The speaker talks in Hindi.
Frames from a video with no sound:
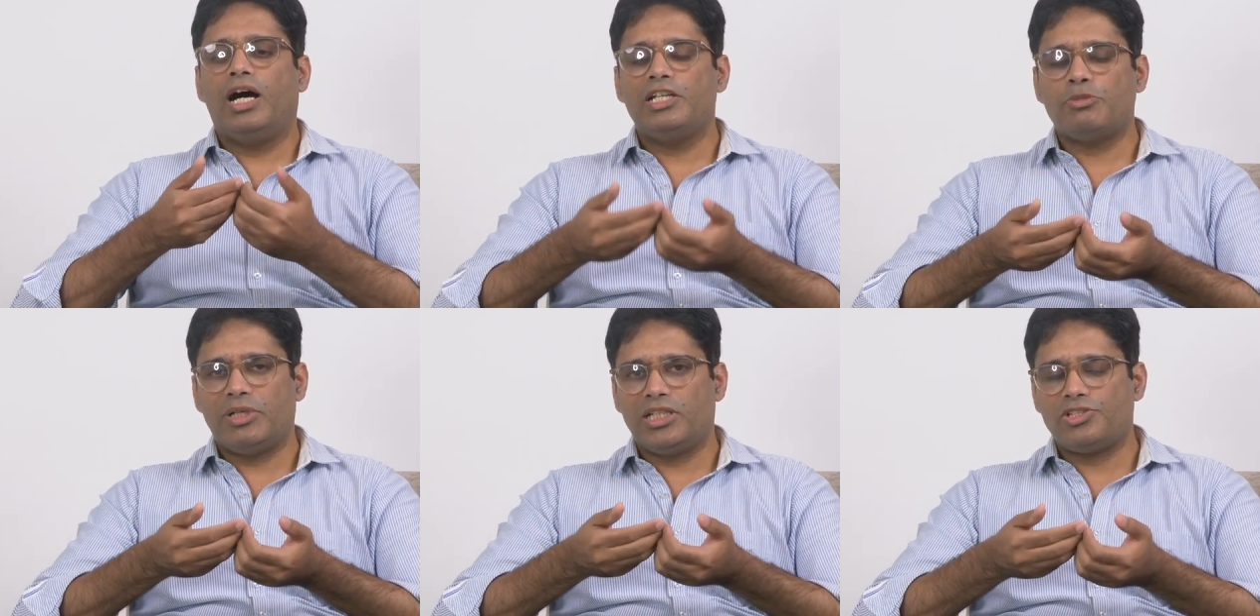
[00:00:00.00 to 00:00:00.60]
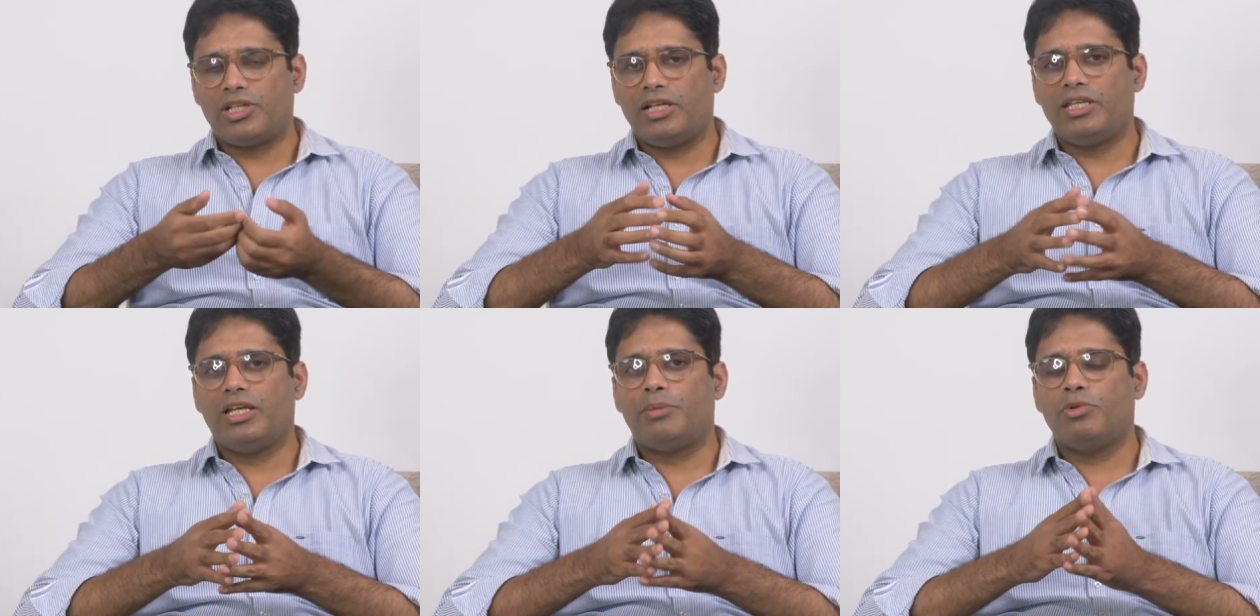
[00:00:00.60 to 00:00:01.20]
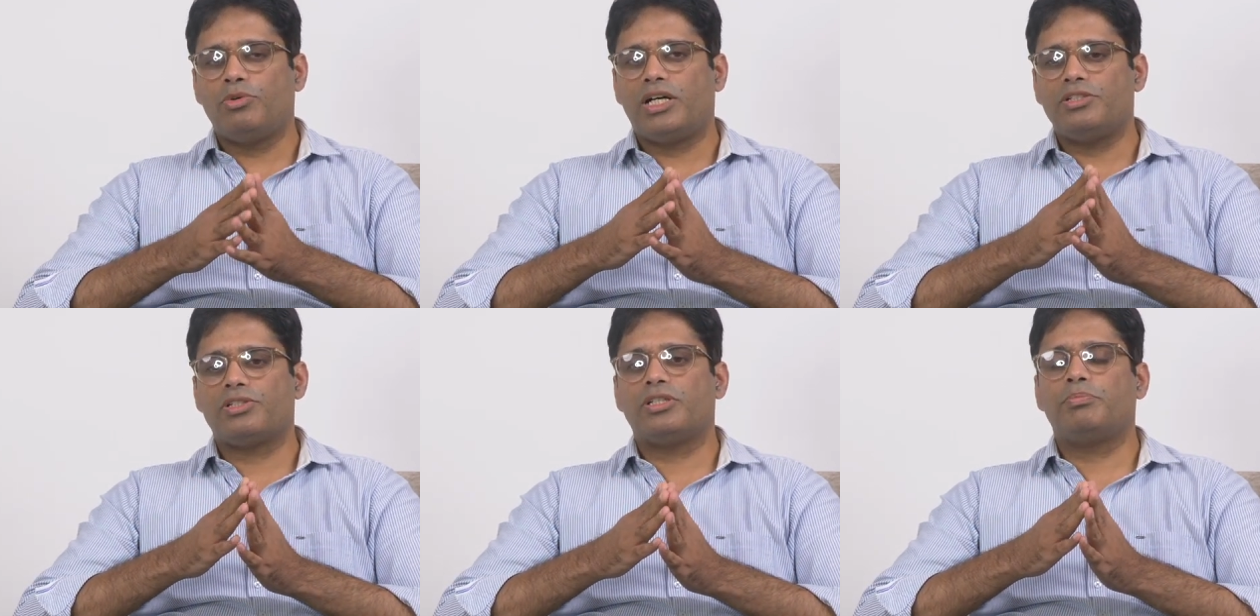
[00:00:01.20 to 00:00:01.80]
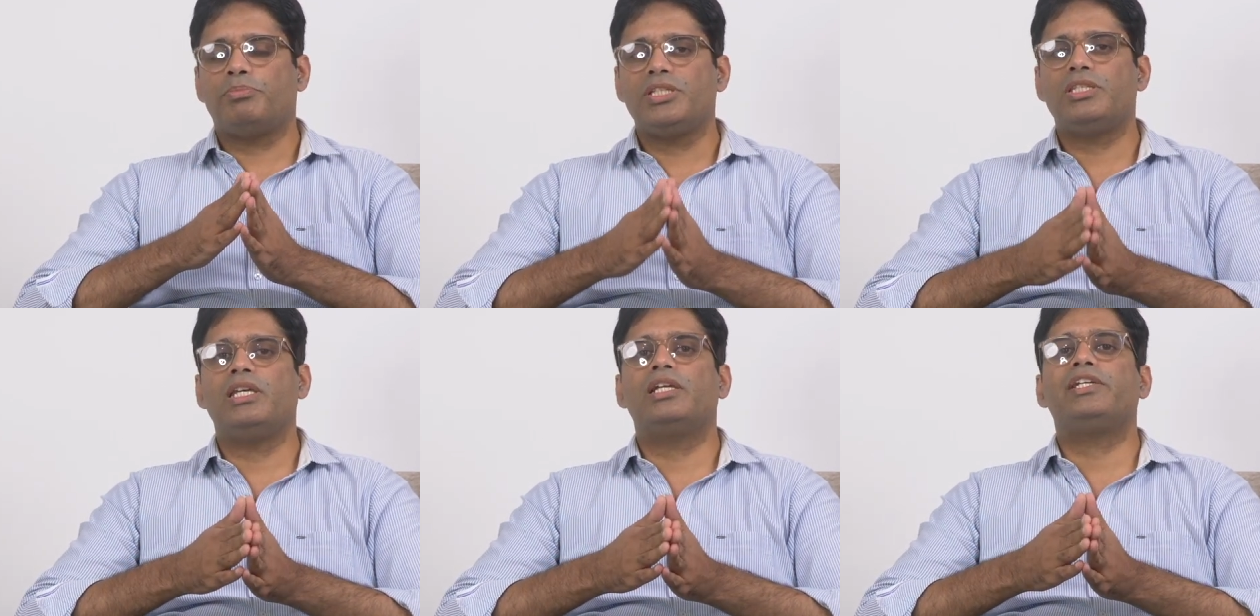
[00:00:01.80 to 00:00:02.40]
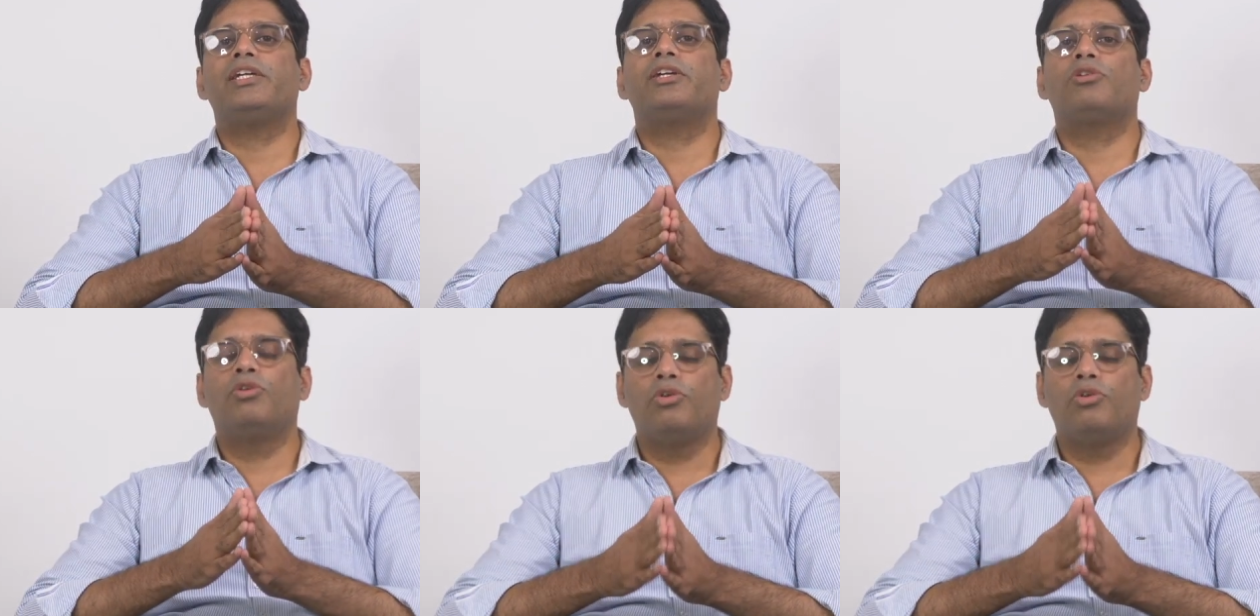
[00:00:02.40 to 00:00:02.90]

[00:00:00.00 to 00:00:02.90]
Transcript: आज पता चला कि आपको आज पीसीएल टेयर